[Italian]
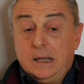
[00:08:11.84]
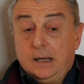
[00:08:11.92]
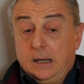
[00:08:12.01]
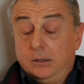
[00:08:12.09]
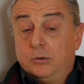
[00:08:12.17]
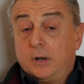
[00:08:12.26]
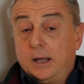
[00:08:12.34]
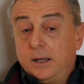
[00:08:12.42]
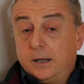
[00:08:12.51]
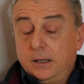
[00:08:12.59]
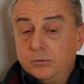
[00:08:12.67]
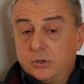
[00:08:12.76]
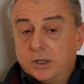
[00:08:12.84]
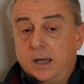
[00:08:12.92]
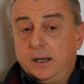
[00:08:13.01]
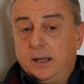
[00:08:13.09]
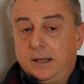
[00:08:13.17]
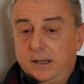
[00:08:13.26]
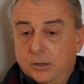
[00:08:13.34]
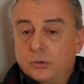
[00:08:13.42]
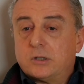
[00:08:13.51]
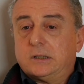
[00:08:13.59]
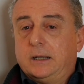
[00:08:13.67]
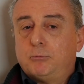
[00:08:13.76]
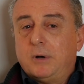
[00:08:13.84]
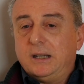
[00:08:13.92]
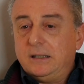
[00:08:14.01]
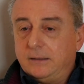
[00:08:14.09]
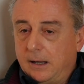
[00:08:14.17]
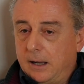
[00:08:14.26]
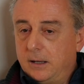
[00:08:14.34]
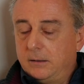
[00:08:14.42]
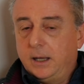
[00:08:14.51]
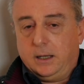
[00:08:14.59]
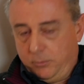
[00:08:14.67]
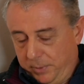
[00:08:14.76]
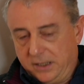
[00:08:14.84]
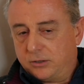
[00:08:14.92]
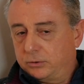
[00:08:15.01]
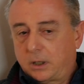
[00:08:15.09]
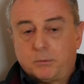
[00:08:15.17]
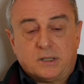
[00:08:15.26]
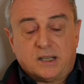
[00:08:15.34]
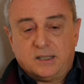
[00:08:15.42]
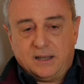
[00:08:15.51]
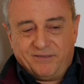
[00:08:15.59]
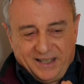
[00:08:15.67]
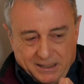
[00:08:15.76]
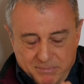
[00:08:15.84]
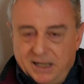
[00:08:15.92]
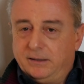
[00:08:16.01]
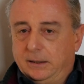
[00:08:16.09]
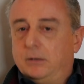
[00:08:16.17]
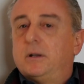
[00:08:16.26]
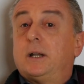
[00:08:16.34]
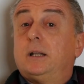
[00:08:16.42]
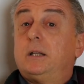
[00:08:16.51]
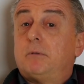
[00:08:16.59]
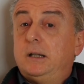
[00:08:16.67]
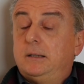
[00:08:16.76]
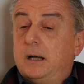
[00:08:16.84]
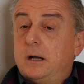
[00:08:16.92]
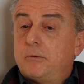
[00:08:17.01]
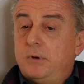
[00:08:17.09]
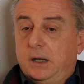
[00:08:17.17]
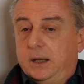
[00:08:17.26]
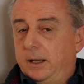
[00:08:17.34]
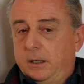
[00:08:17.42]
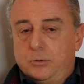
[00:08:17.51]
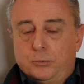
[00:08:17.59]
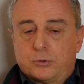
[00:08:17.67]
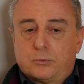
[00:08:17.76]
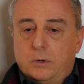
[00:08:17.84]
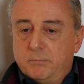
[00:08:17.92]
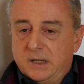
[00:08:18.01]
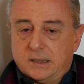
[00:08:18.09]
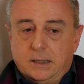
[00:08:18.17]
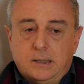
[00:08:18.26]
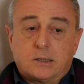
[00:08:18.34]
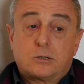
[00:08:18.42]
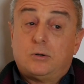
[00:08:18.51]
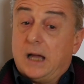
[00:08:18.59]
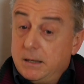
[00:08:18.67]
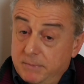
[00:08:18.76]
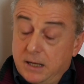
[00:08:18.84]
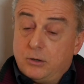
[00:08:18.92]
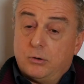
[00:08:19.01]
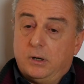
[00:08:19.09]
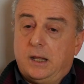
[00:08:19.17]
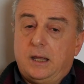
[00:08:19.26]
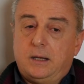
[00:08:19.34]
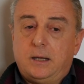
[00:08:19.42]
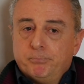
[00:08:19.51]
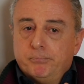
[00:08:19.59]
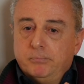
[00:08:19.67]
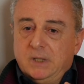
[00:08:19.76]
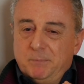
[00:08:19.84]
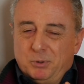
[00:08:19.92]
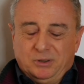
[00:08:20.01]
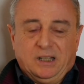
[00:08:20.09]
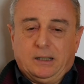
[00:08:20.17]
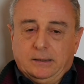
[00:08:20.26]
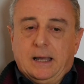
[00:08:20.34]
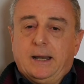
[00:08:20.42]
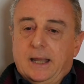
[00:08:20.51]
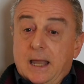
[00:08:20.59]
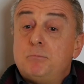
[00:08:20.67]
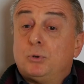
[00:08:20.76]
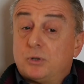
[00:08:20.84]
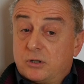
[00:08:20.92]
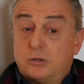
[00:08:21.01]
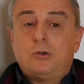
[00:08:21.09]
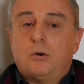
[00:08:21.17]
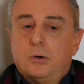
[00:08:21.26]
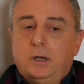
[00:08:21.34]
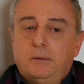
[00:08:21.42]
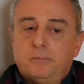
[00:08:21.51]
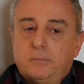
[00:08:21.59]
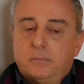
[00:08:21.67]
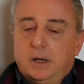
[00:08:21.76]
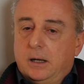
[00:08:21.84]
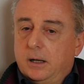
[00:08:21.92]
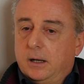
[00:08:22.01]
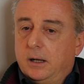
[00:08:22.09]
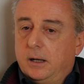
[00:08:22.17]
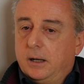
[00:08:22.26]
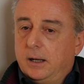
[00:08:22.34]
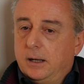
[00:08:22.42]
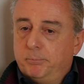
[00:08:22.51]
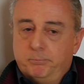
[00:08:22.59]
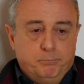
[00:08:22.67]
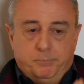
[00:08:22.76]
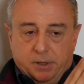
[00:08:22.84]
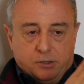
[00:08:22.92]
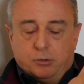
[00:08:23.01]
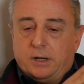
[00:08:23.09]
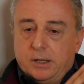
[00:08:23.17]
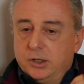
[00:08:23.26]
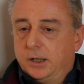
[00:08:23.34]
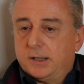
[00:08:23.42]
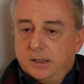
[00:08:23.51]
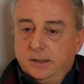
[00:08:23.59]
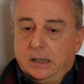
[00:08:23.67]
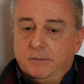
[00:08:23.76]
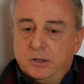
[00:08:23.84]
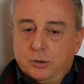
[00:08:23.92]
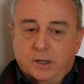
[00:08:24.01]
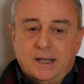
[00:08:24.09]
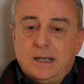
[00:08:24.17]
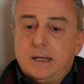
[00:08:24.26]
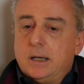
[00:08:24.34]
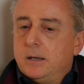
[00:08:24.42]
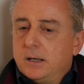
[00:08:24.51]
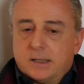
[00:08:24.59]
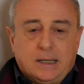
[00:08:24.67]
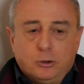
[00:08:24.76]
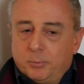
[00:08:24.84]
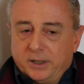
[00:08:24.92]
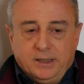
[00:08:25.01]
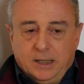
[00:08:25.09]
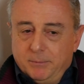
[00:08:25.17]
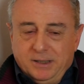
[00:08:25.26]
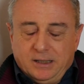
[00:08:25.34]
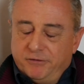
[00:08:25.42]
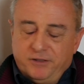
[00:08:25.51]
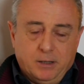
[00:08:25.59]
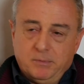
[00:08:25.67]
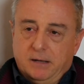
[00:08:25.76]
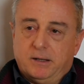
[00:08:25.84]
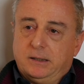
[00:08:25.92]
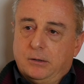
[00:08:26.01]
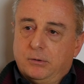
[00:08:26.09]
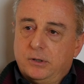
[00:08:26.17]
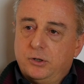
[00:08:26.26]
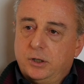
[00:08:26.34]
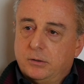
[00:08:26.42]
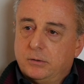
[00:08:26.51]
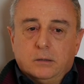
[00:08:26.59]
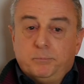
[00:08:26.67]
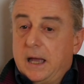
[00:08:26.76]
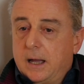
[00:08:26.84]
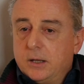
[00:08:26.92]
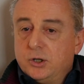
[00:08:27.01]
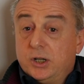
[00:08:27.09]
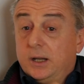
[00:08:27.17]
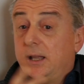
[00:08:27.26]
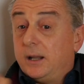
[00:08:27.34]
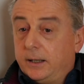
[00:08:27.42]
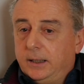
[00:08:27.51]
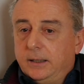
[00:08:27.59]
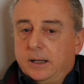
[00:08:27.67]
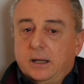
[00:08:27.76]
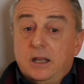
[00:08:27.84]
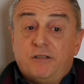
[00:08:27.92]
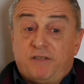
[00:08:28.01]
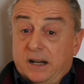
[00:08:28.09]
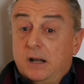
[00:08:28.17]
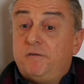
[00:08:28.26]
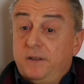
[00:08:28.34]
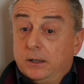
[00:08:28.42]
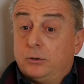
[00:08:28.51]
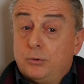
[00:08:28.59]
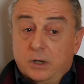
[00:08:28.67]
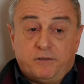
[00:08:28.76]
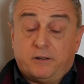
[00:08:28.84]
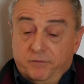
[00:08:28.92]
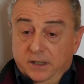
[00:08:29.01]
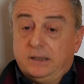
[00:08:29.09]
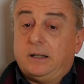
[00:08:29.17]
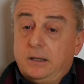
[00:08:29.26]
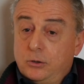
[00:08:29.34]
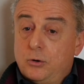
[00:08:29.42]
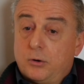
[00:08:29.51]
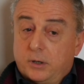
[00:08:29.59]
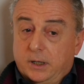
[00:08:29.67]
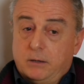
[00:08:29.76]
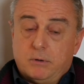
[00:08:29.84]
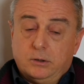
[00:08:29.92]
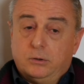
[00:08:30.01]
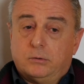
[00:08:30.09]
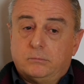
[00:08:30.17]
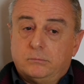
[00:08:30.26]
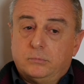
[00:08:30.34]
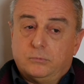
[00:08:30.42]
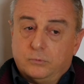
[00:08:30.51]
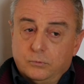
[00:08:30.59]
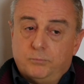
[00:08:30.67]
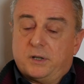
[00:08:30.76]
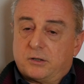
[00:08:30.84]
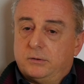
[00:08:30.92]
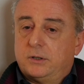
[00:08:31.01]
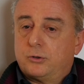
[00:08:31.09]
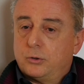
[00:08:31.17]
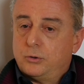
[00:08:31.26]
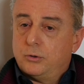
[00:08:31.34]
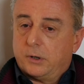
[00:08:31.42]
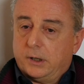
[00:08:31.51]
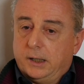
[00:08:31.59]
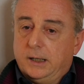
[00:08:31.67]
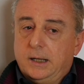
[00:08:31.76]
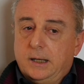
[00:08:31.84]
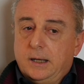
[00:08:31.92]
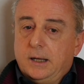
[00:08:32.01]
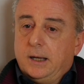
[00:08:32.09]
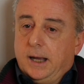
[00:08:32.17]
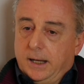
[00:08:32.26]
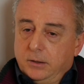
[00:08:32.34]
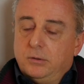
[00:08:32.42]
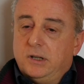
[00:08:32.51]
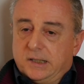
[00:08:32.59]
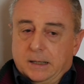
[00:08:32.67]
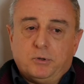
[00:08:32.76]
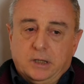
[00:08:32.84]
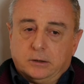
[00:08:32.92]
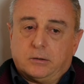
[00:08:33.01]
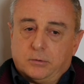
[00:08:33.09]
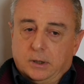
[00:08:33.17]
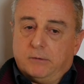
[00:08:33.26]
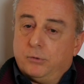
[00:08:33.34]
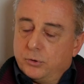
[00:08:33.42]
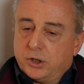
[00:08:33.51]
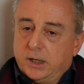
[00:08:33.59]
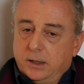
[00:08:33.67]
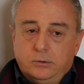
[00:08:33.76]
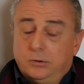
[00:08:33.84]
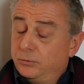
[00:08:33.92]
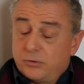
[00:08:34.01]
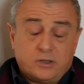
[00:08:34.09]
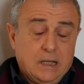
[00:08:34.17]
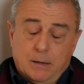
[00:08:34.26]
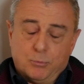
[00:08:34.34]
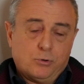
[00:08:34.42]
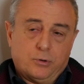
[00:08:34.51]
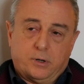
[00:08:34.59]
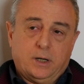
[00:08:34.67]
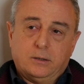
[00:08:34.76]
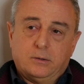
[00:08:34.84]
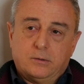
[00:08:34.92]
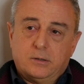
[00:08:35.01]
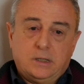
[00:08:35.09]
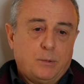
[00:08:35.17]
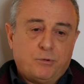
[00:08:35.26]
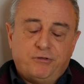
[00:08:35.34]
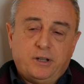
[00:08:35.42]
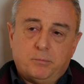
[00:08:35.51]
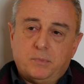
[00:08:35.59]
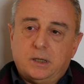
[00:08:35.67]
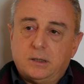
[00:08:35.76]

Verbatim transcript: Allora, rinunciare alle nostre qualità, e io penso che questa sia veramente una grande qualità, quella che riconosco a me stesso, ai miei colleghi, di poter dare emozioni a, a, a personaggi che sono in televisione, stando praticamente fermi davanti a un leggio. Piangere, ridere, fare il fiatone, far finta di correre. Quando un personaggio corre e noi gli stiamo dietro con la voce, noi non stiamo correndo, siamo fermi.